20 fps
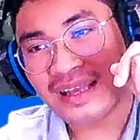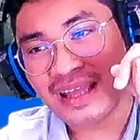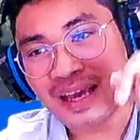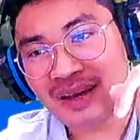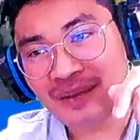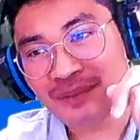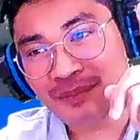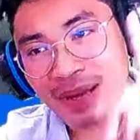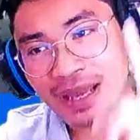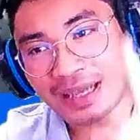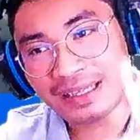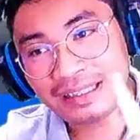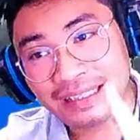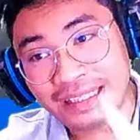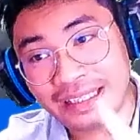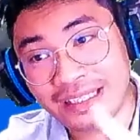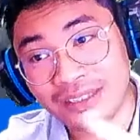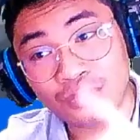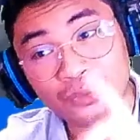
lang monthly.